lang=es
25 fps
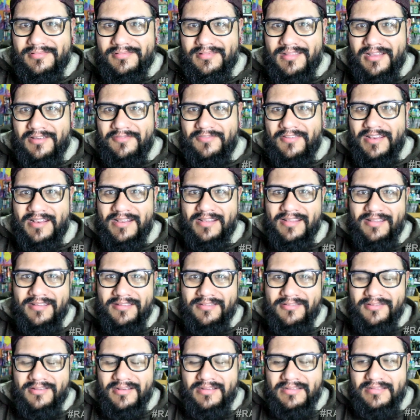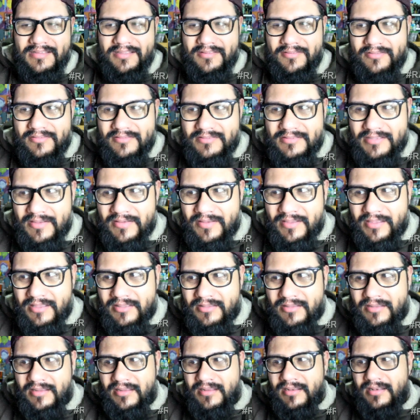al final de la historia se sabe que
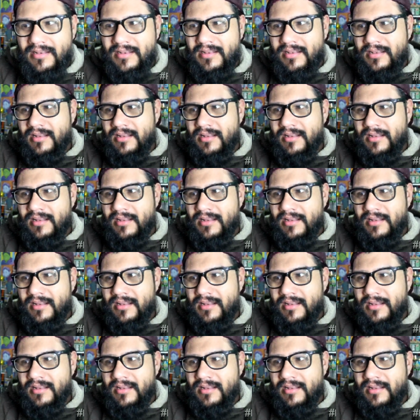él